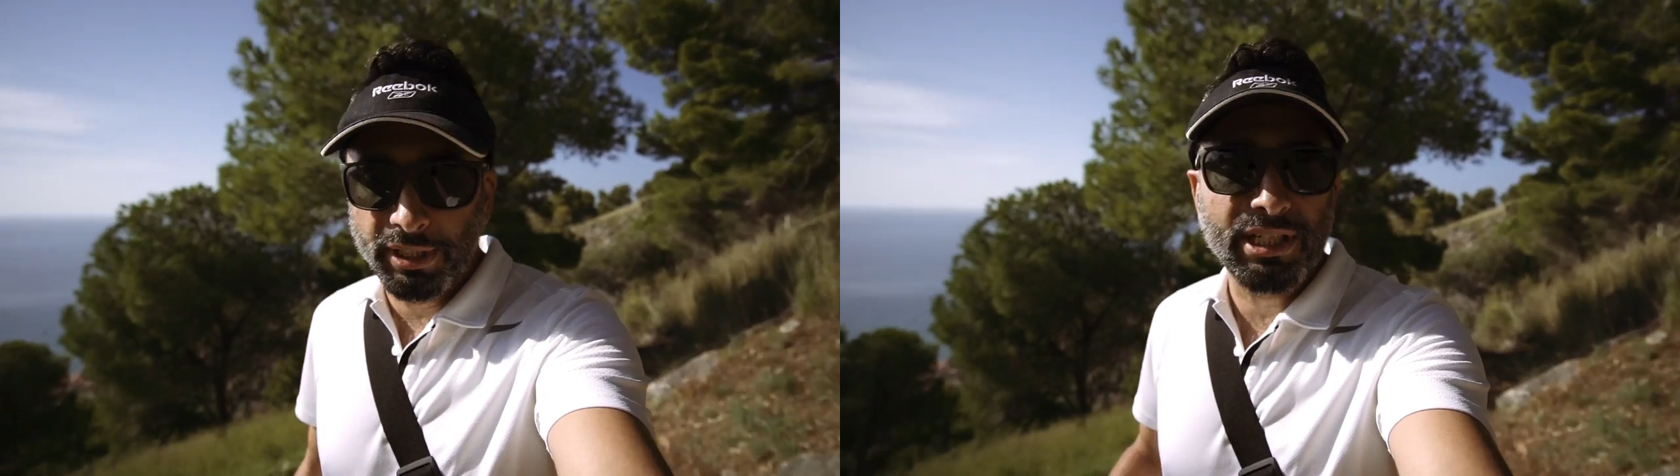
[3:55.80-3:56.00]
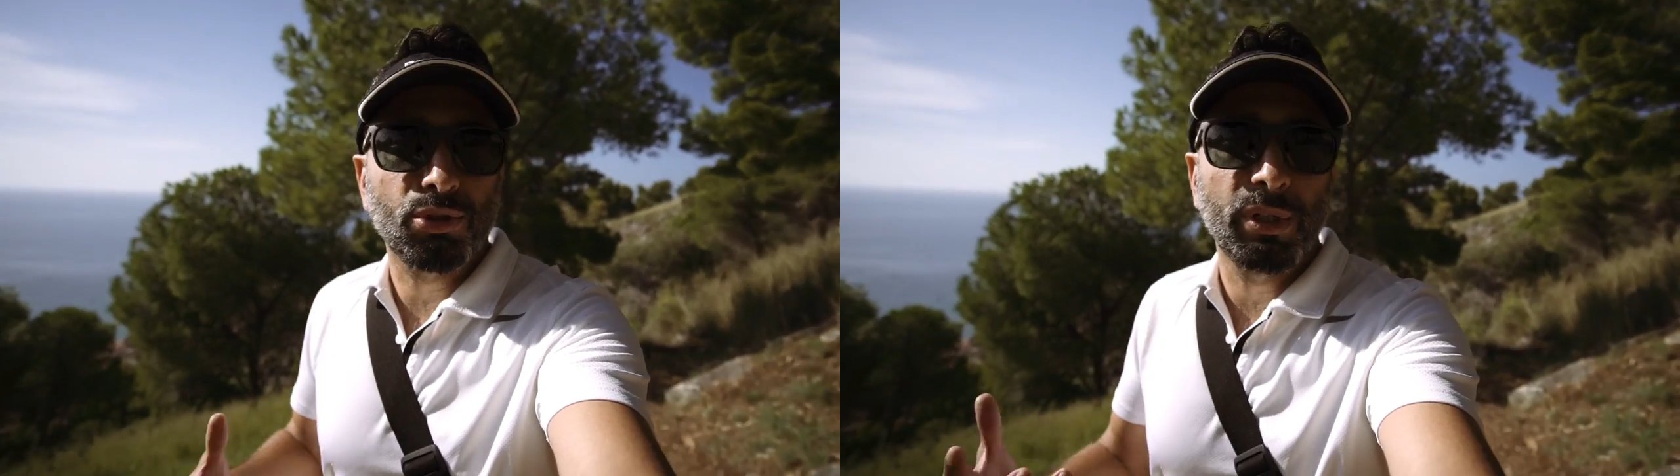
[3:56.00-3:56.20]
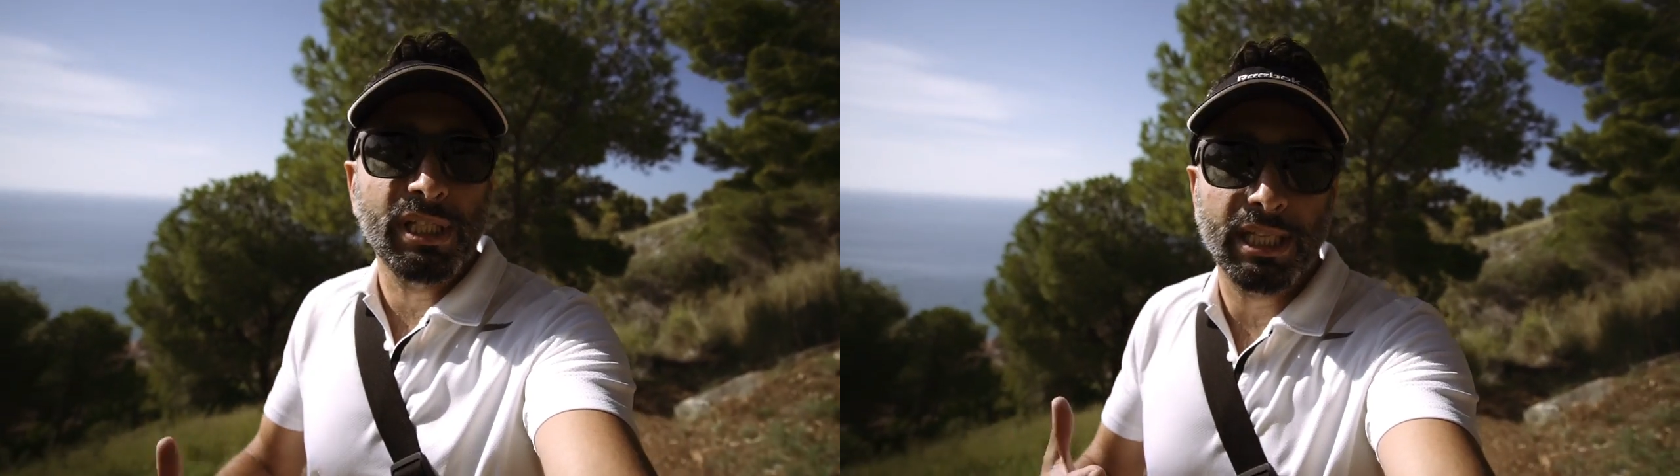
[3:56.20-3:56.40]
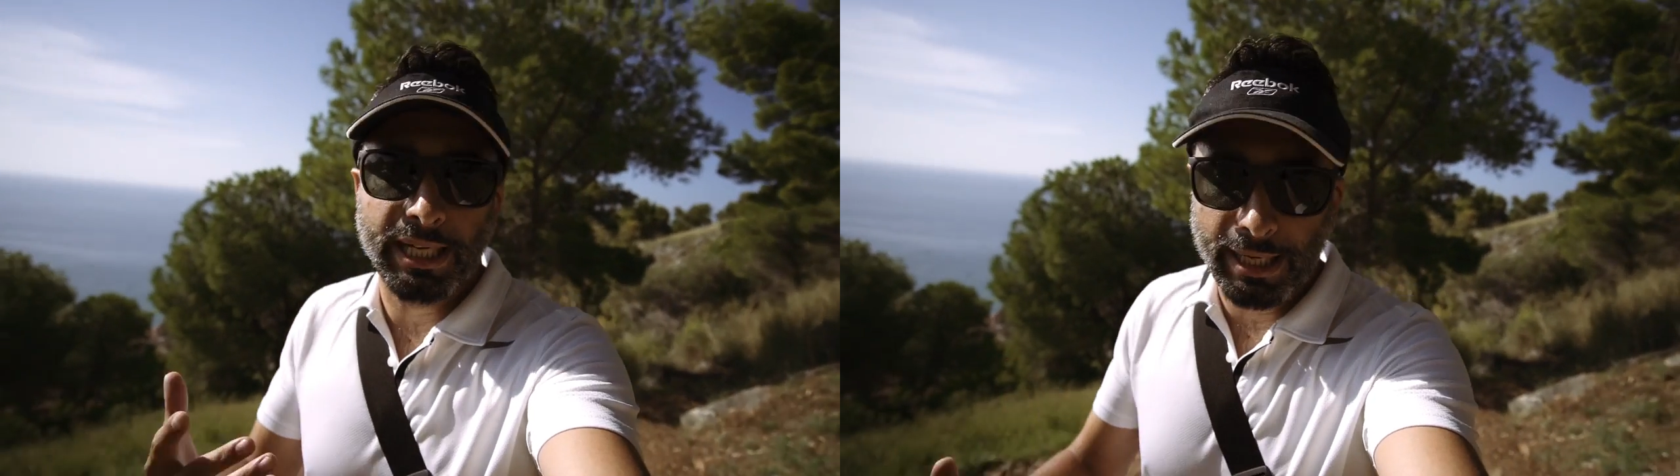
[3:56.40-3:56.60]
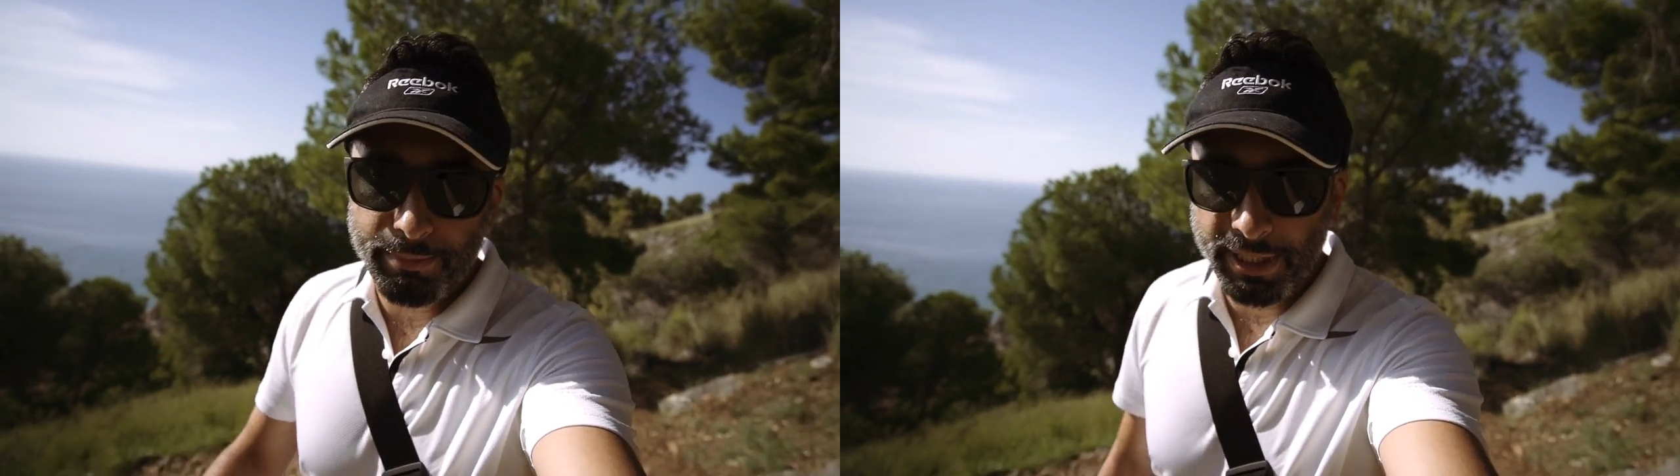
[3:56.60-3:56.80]
né su
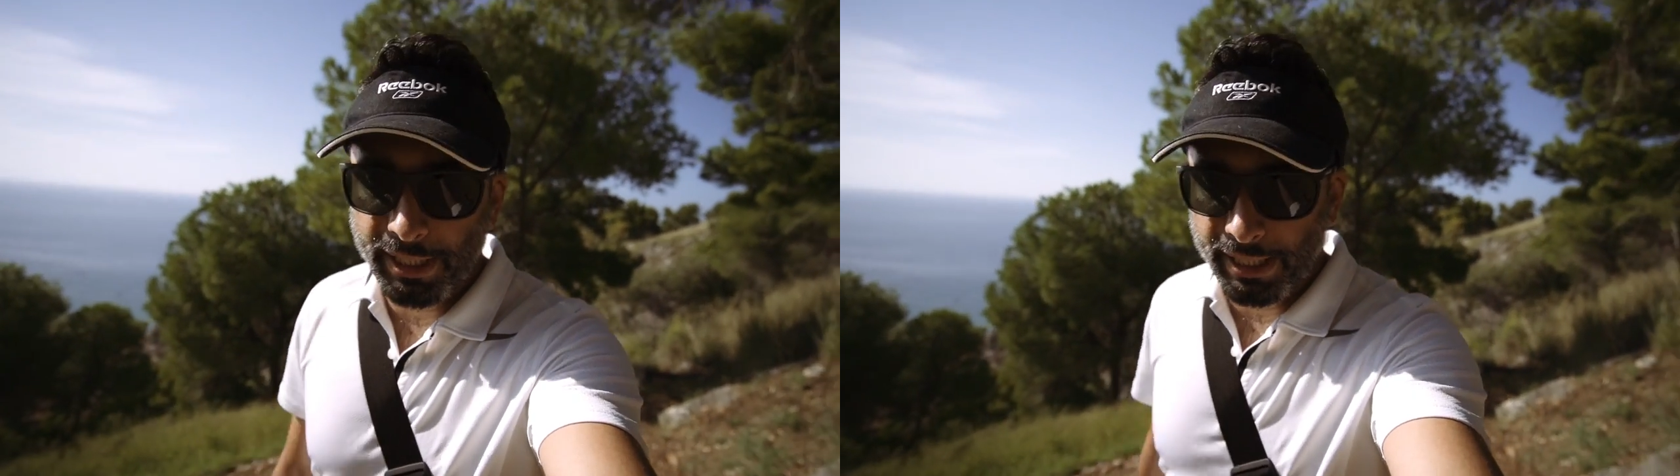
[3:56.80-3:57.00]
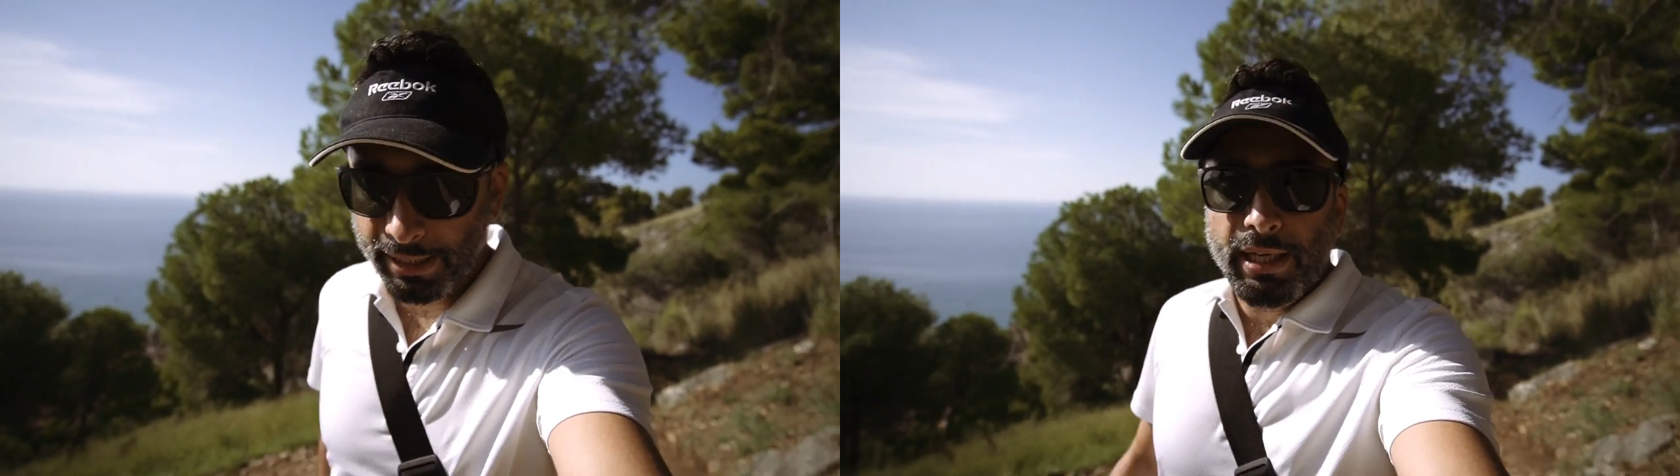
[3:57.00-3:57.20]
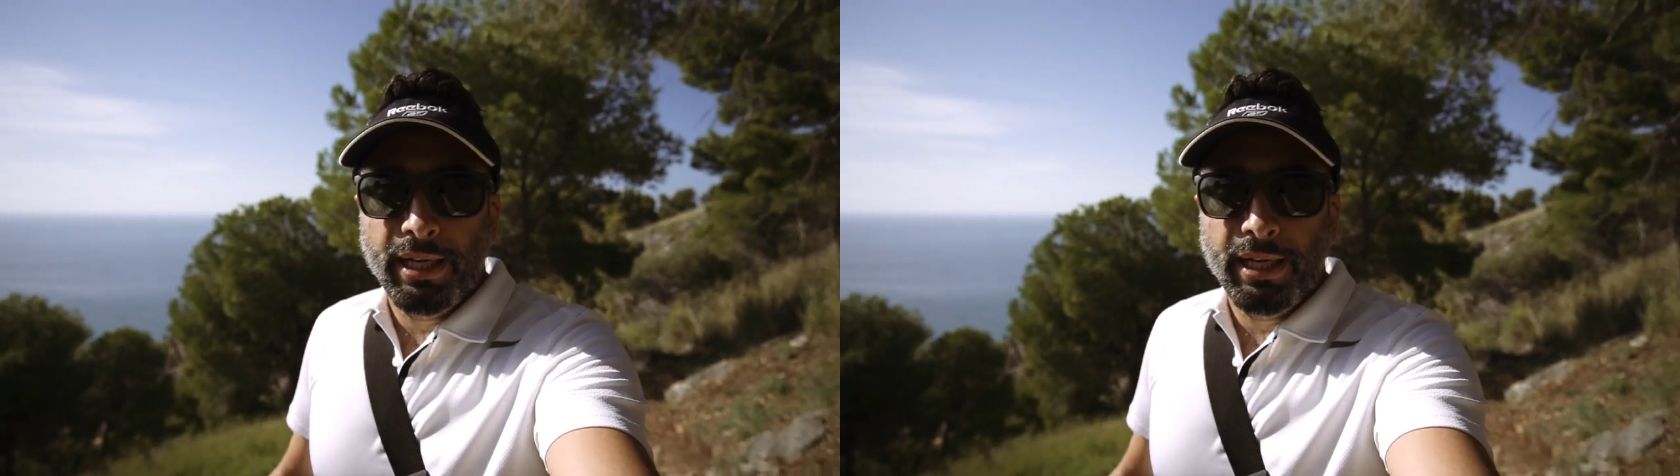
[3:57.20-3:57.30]
Instagram né